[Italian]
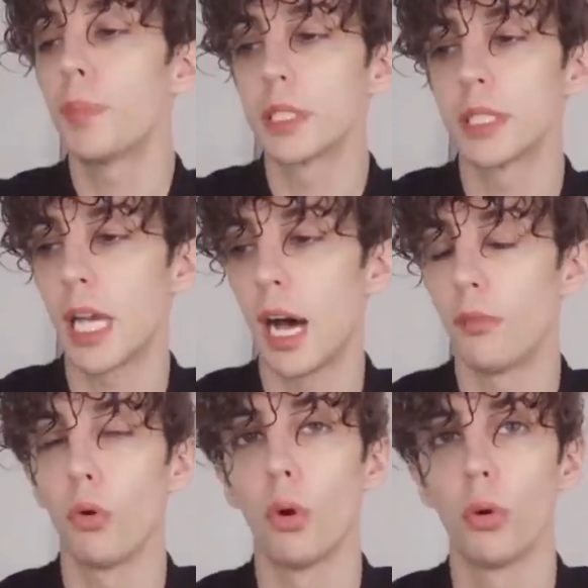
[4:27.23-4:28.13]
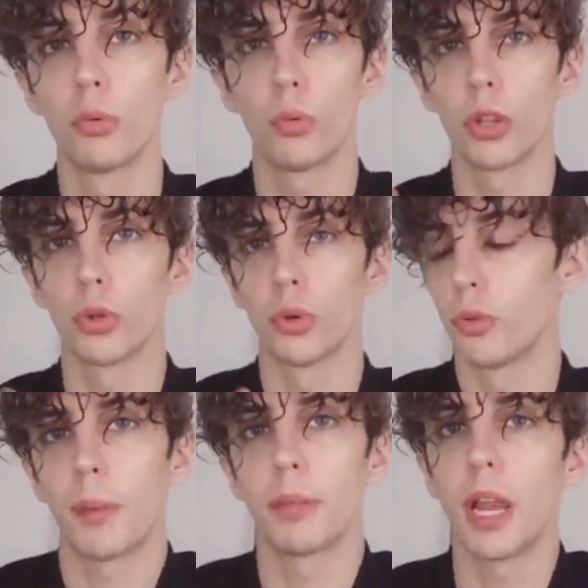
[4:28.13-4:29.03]
pensavo quando
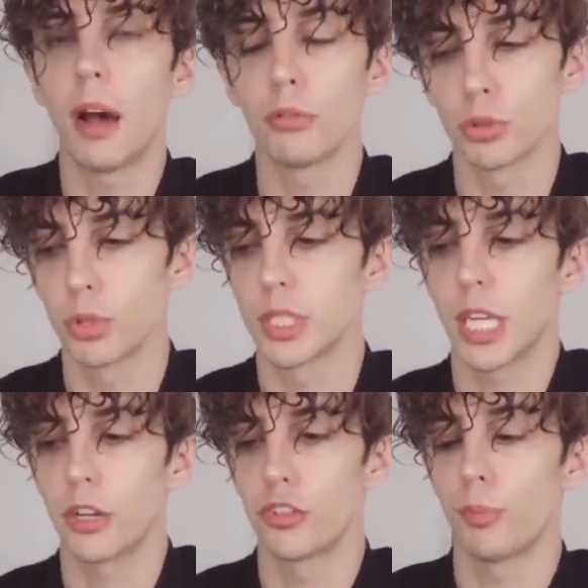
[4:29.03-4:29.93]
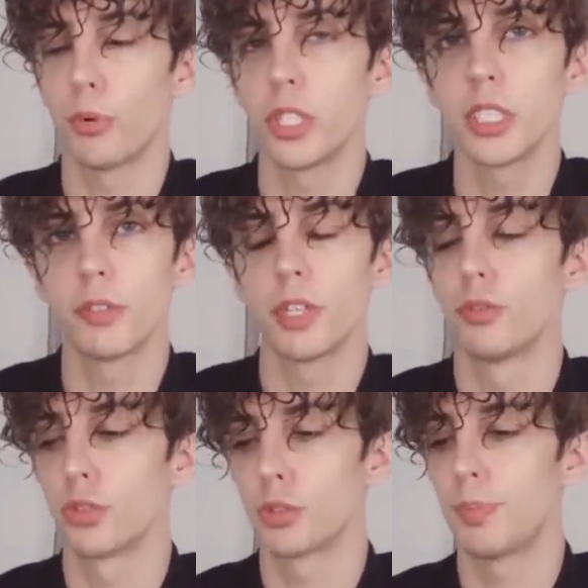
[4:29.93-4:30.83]
camminavo sulle strade giapponesi
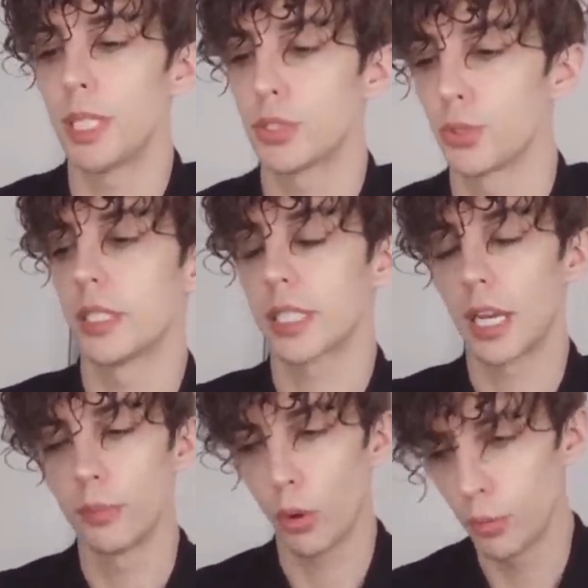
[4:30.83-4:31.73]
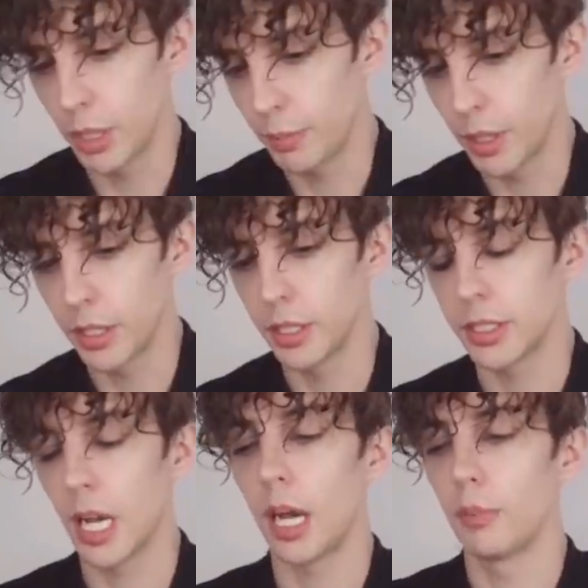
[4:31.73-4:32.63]
vedevo spesso le scale mobili per i
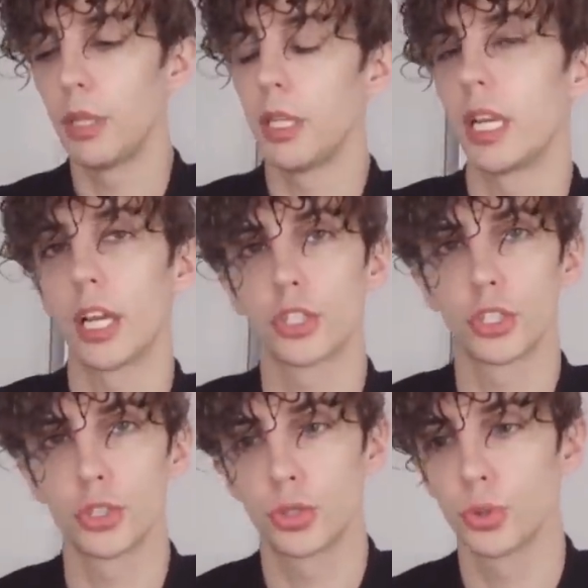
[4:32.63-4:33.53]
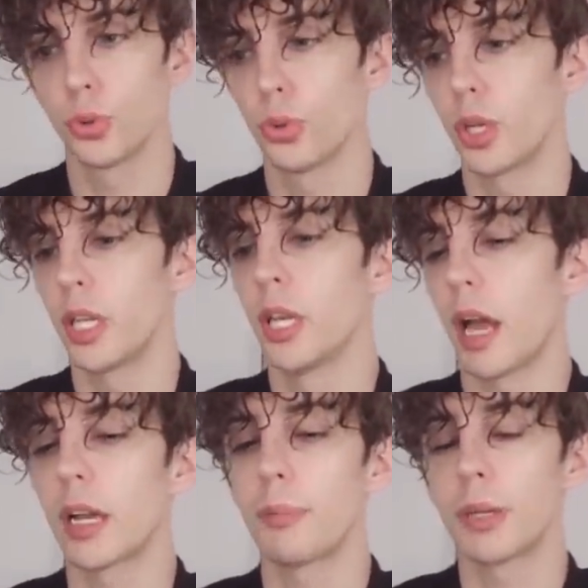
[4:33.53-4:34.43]
disabili, gli ascensori,
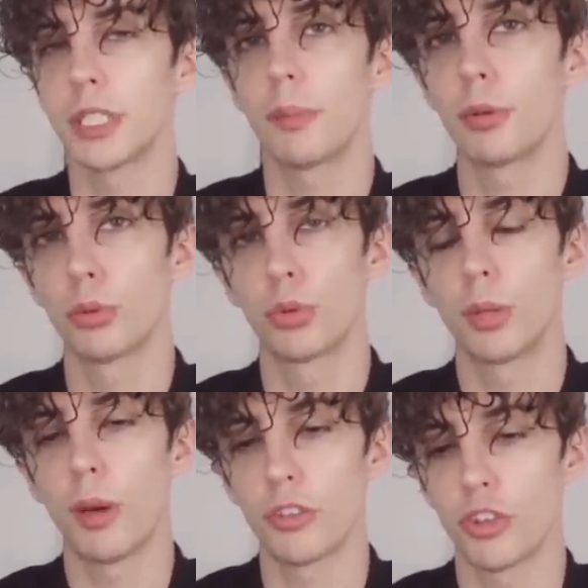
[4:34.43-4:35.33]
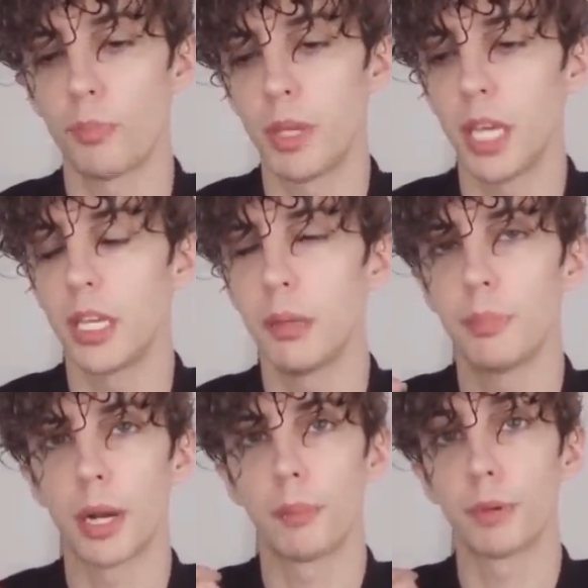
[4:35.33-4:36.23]
anche per esempio tutti i marciapiedi
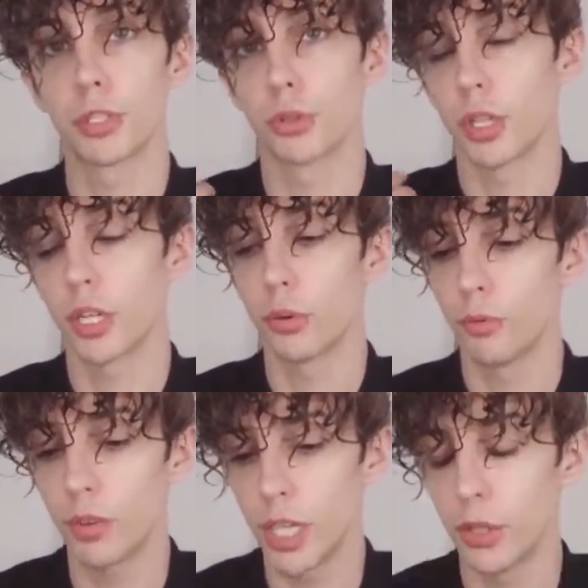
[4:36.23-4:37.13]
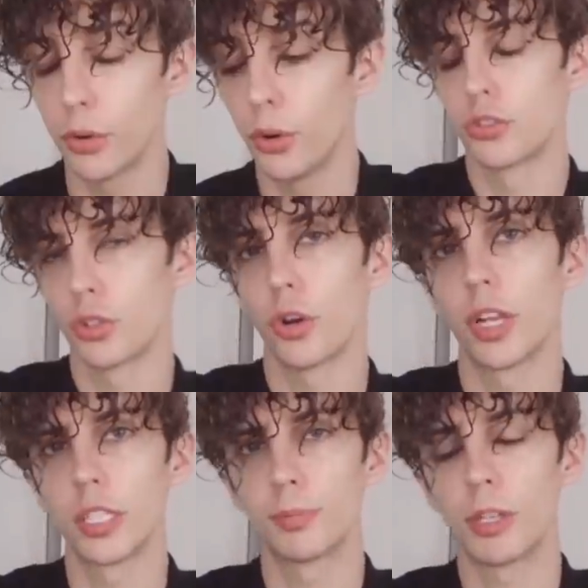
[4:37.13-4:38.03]
per le persone che non vedono. Ci sono
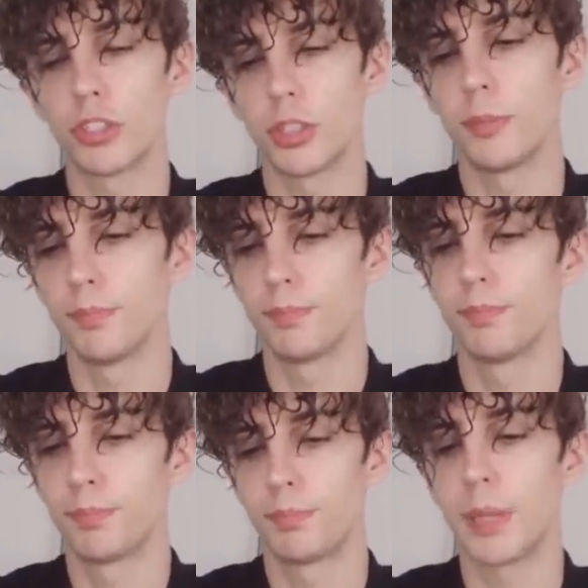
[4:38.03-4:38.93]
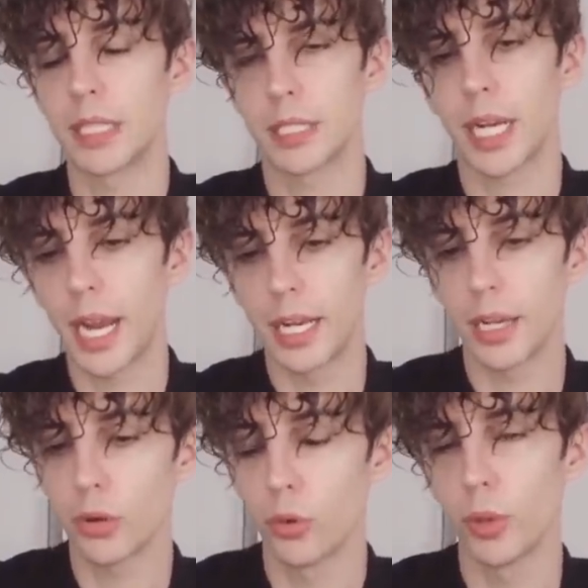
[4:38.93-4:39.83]
delle specie di mm,
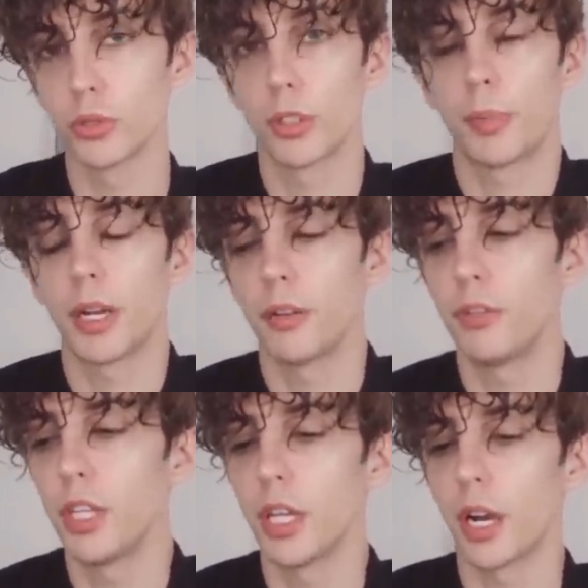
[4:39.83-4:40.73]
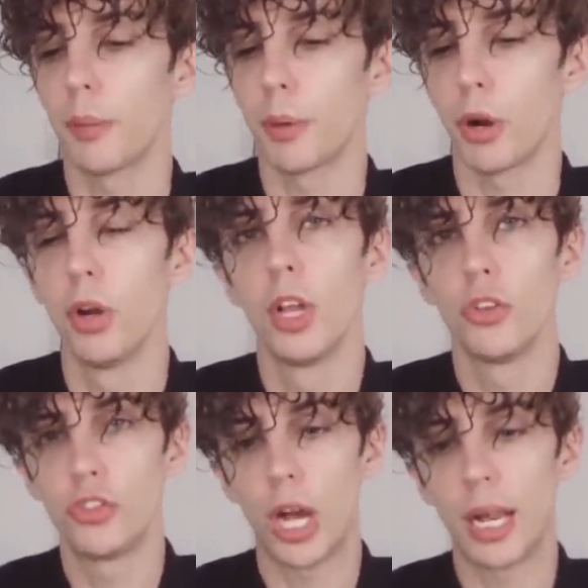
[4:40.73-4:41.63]
piastrelle, come non saprei definirle, però
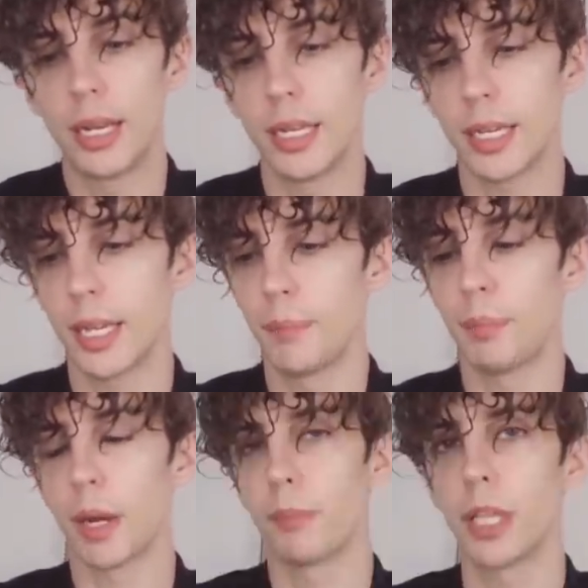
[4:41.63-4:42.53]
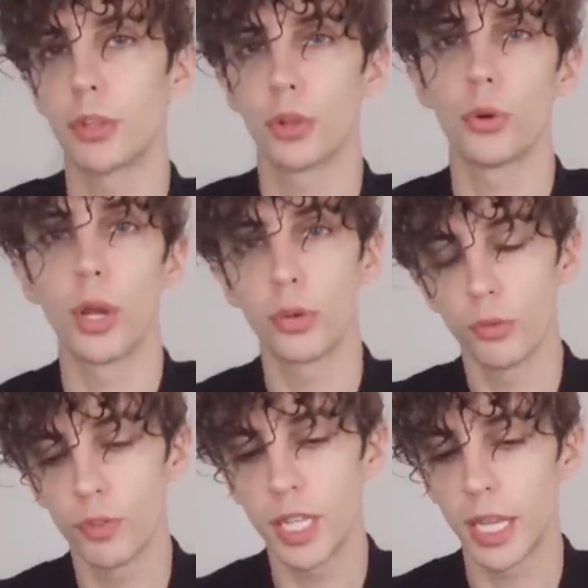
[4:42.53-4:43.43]
gialle che permettono ai
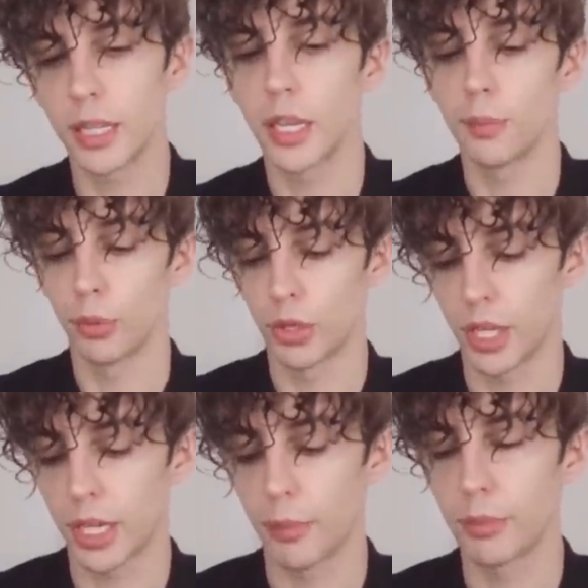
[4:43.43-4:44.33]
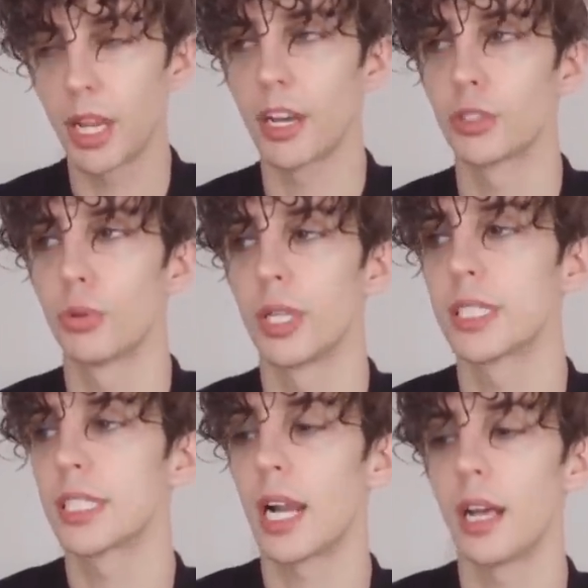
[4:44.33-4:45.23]
non vedenti di poter camminare sulle
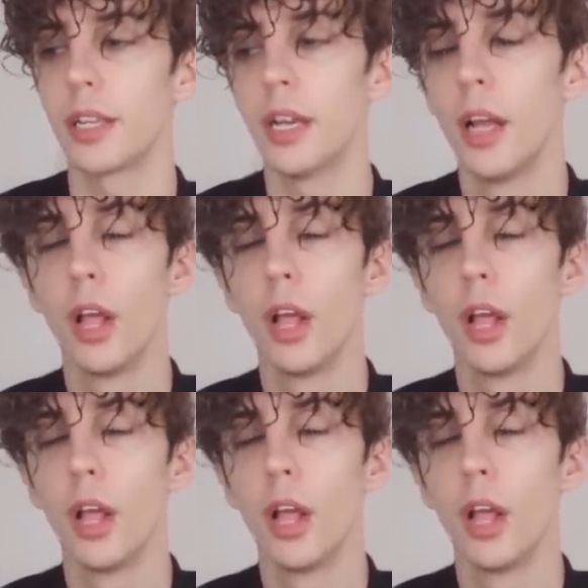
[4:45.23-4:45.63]
strade.